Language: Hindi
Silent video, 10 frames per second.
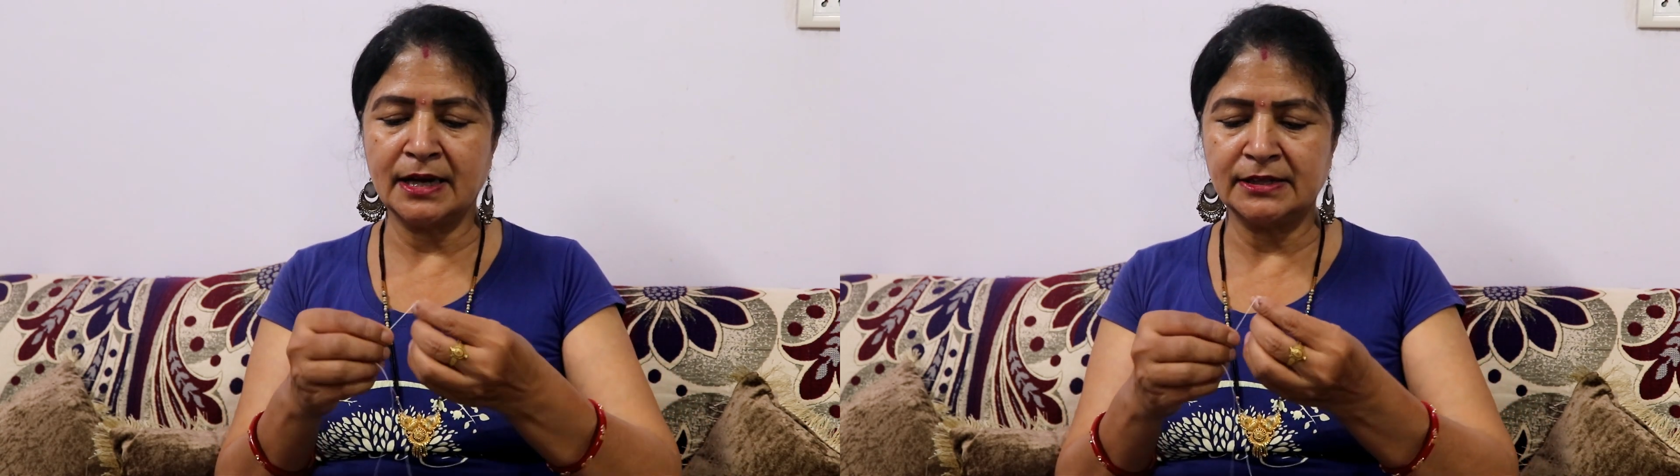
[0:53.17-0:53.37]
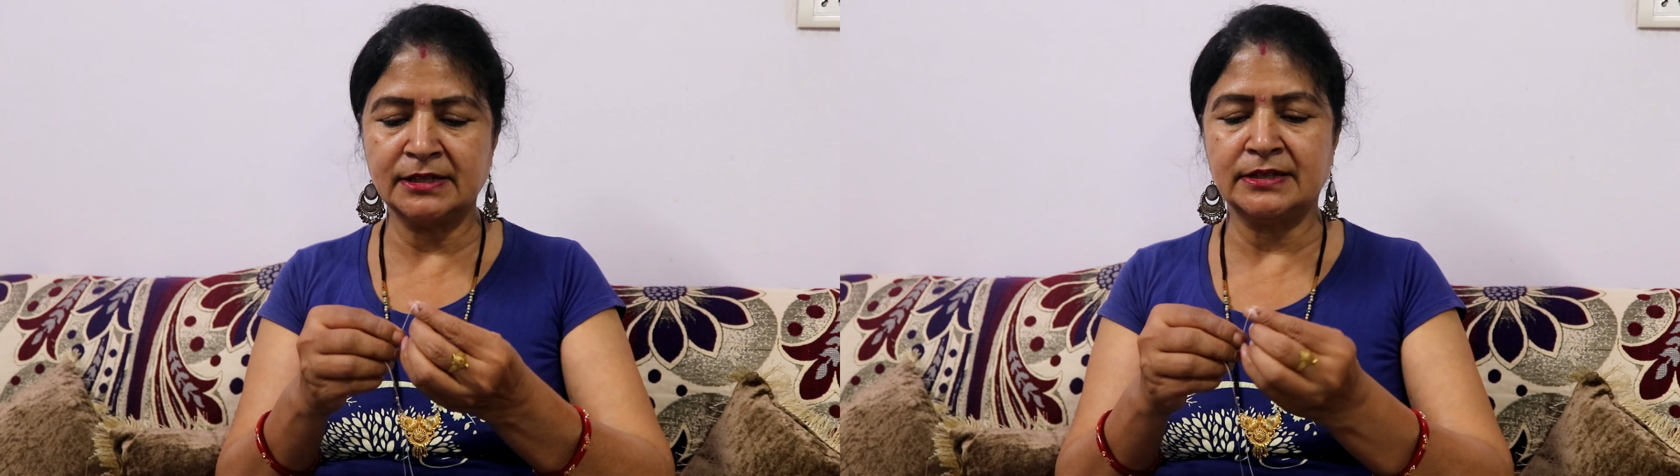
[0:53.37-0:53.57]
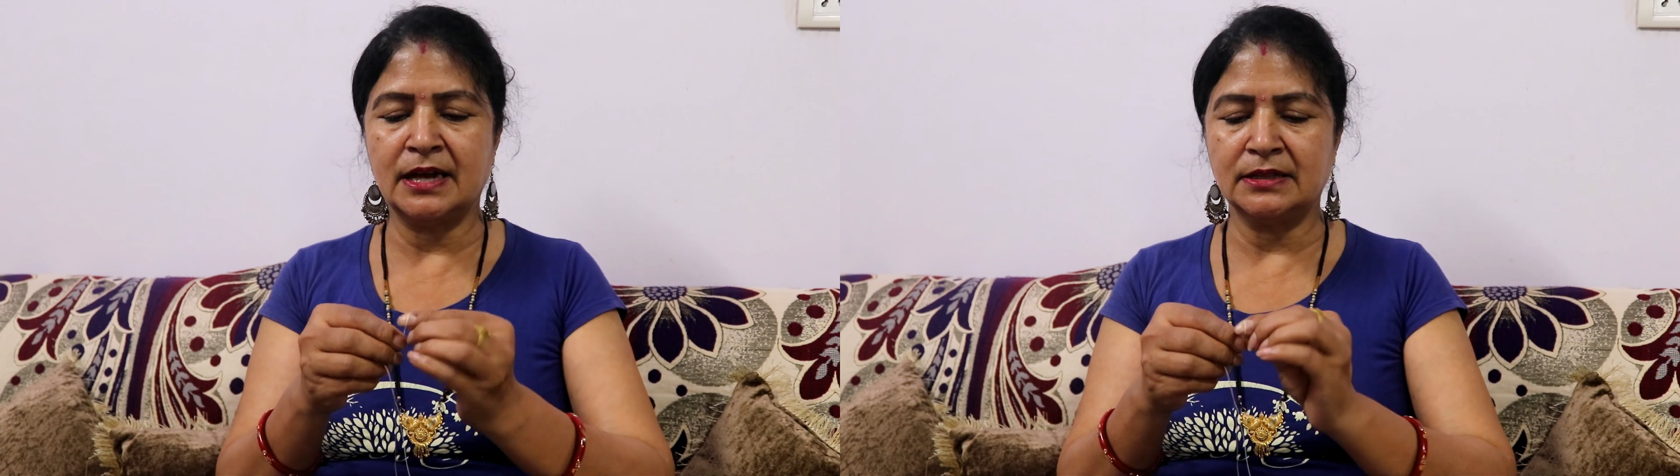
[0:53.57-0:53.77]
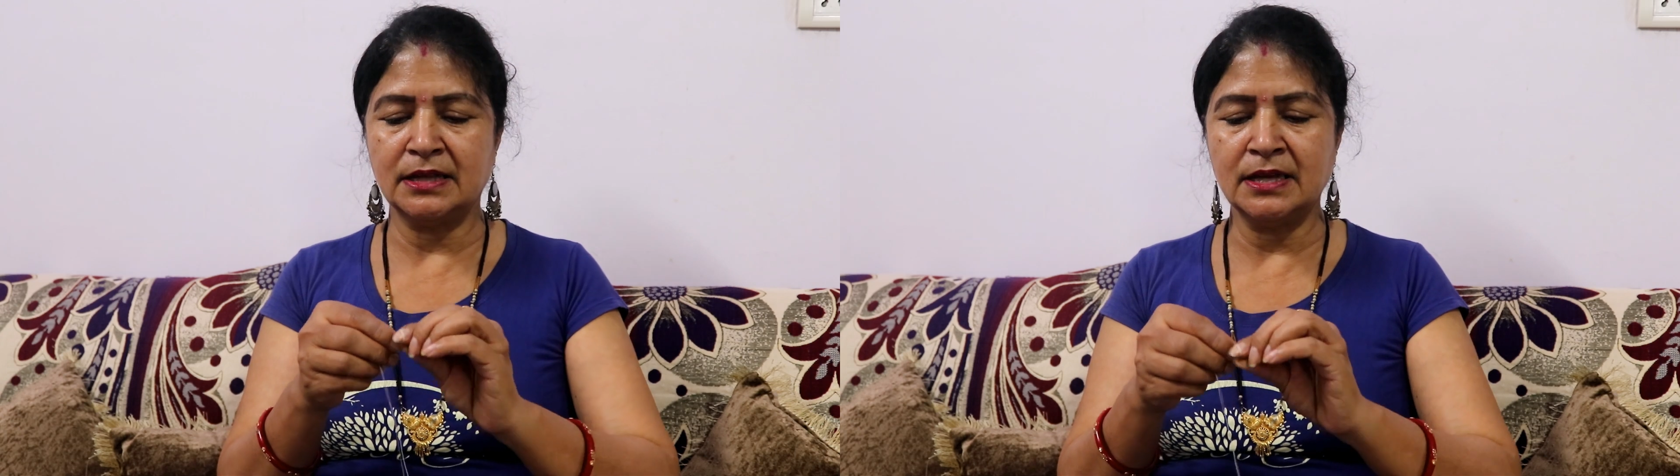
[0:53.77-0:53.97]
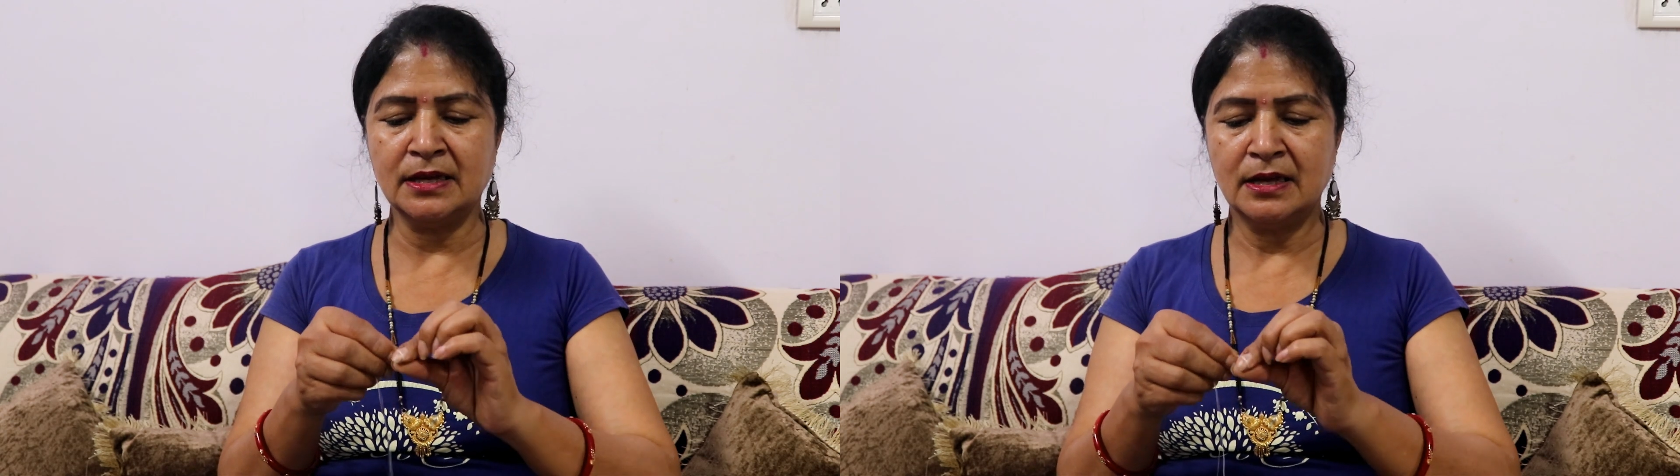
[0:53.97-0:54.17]
कैसे
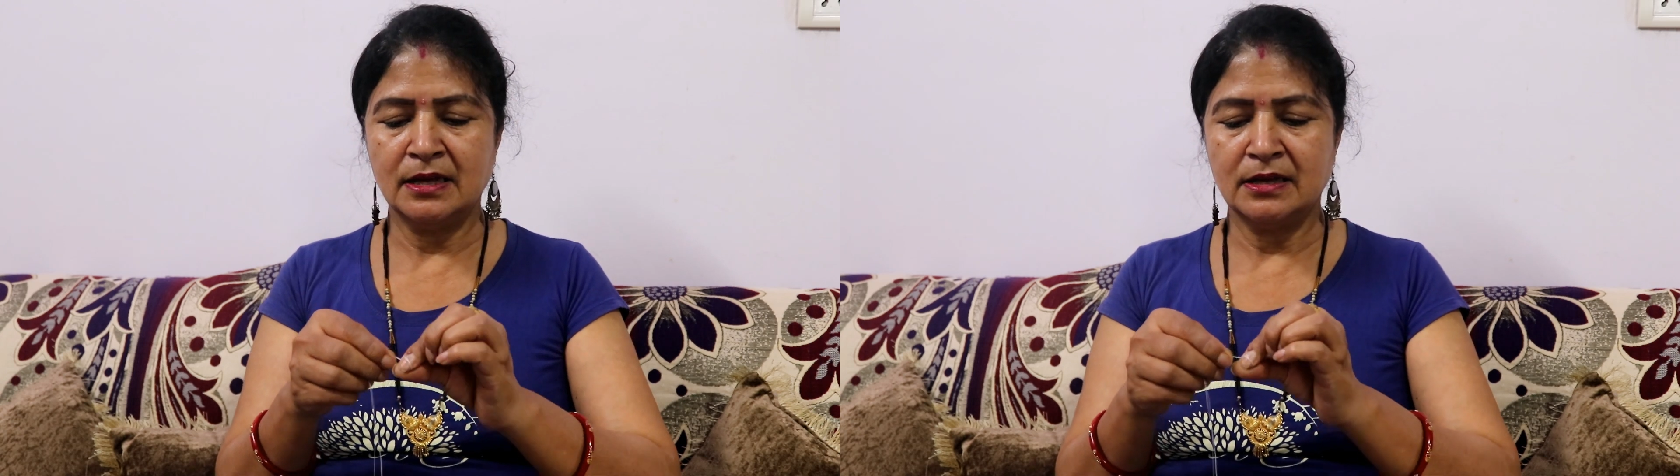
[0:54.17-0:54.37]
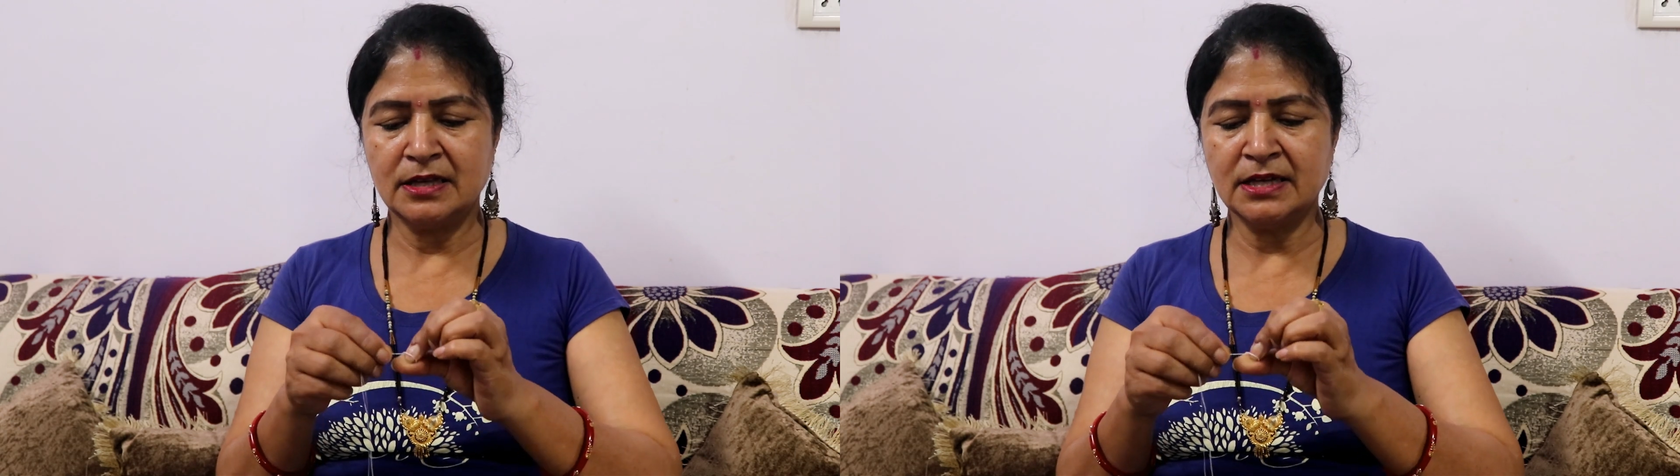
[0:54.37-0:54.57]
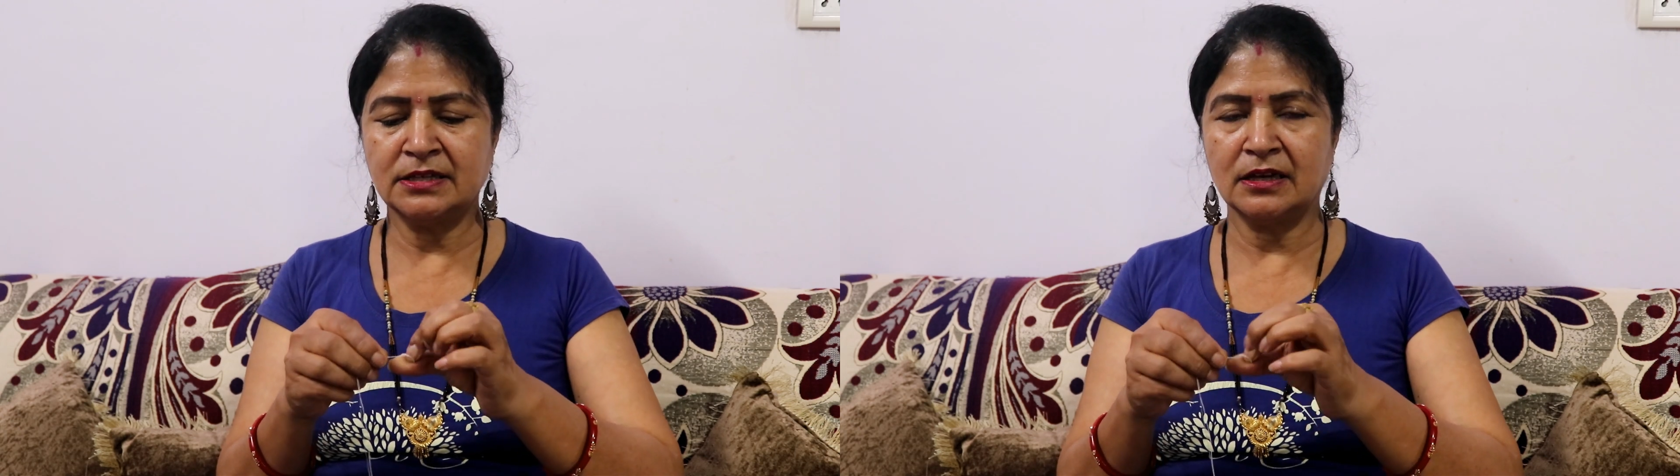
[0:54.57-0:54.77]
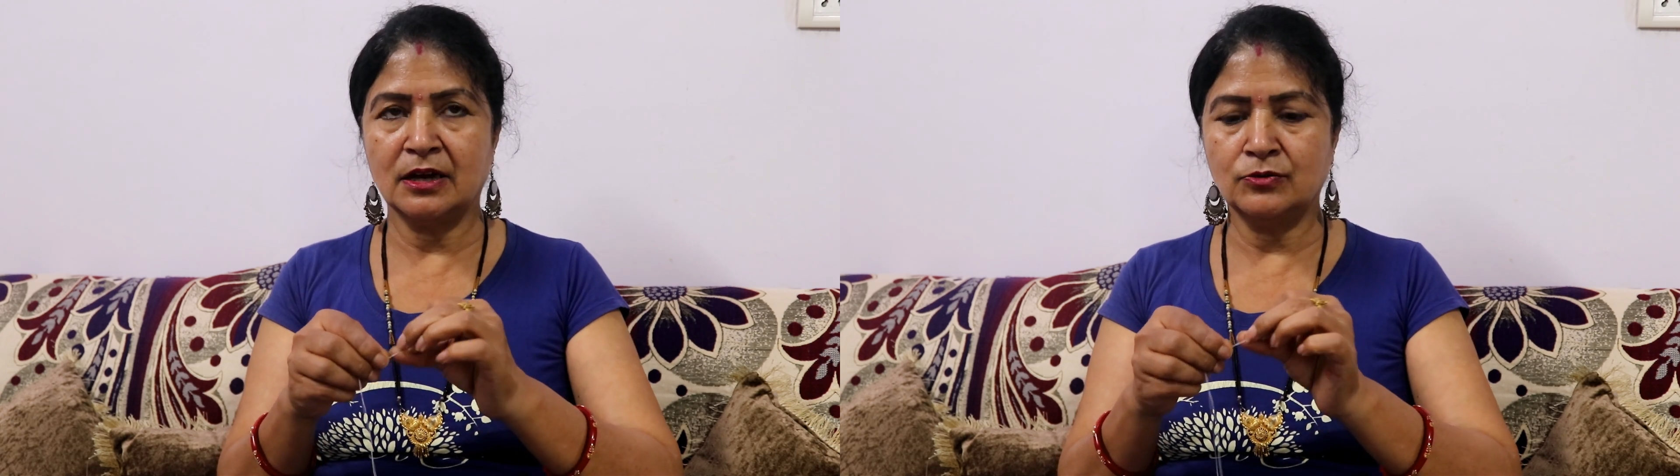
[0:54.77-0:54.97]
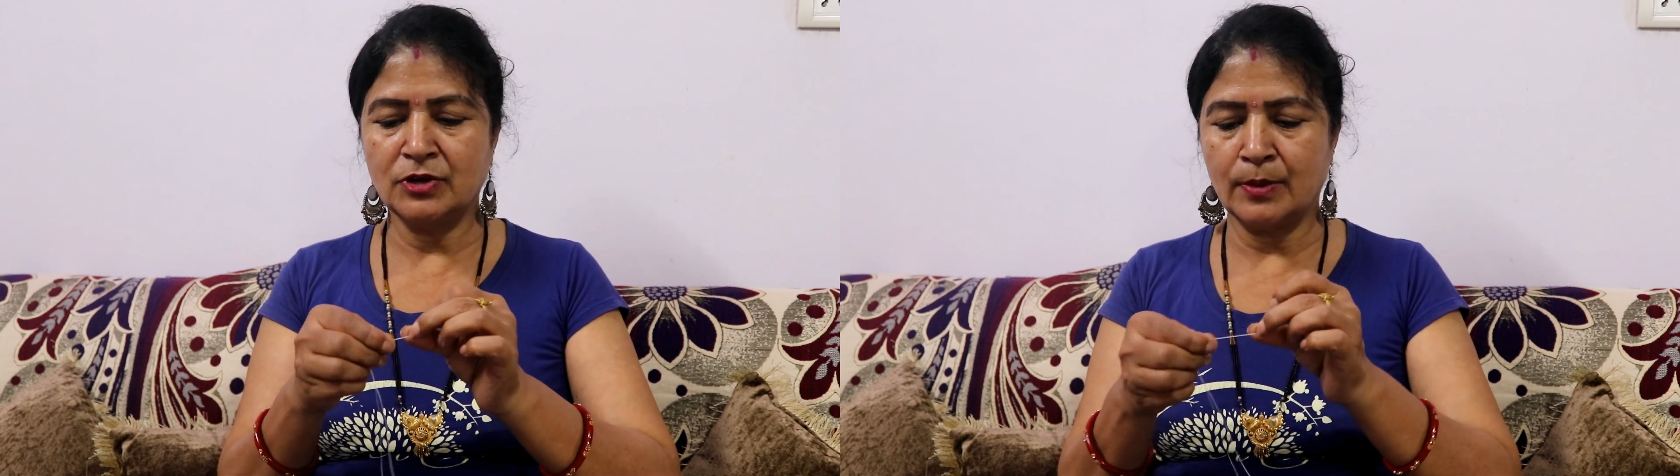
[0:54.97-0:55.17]
चलाते हैं ये
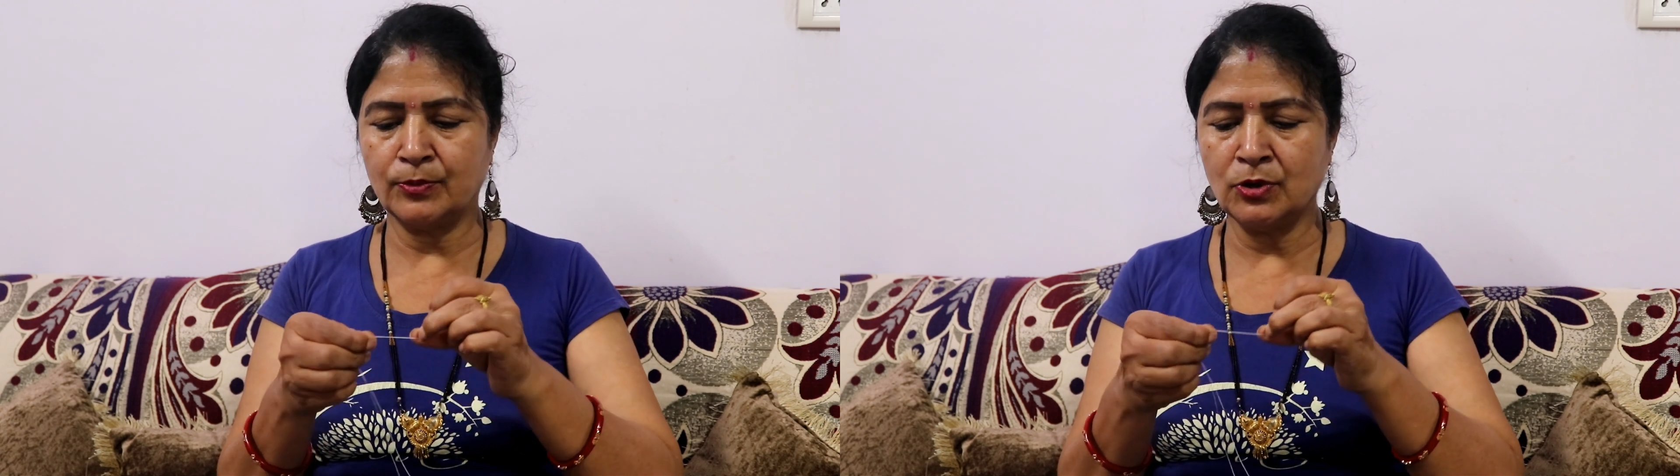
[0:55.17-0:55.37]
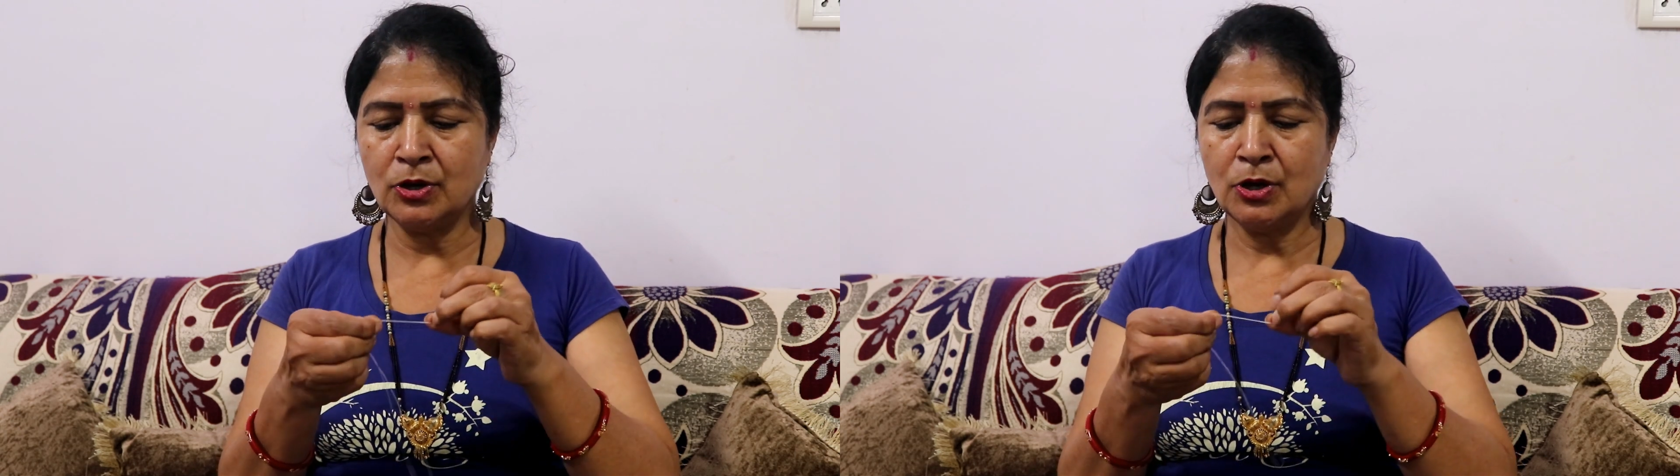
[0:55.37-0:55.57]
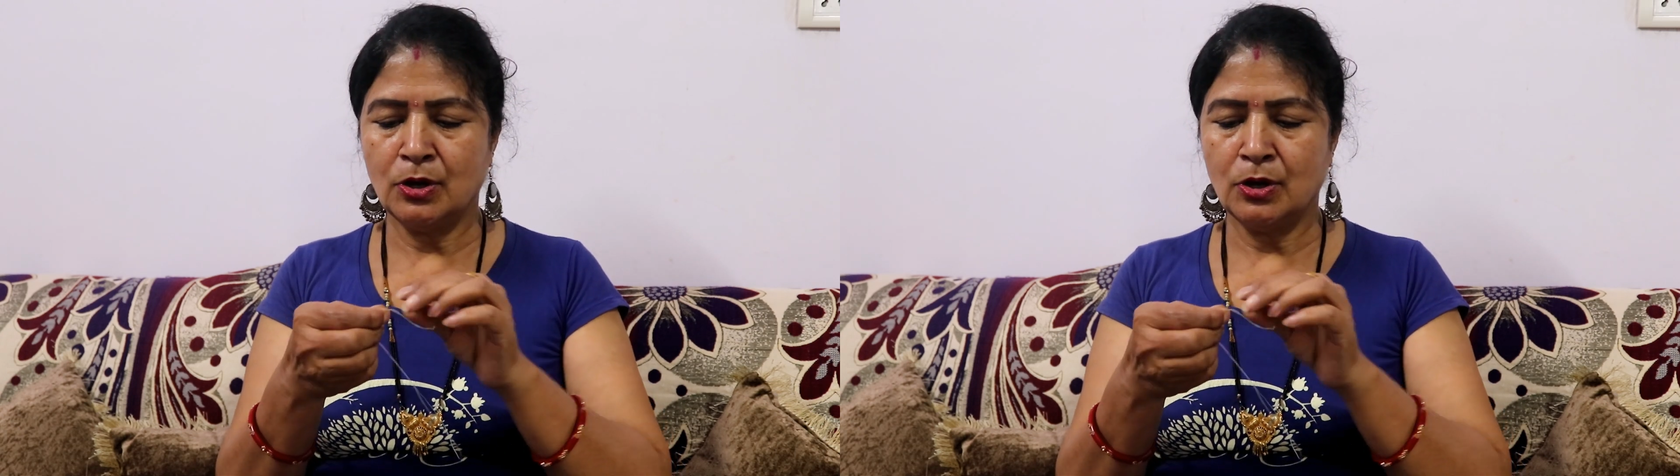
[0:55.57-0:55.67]
सिखाऊँगी आपको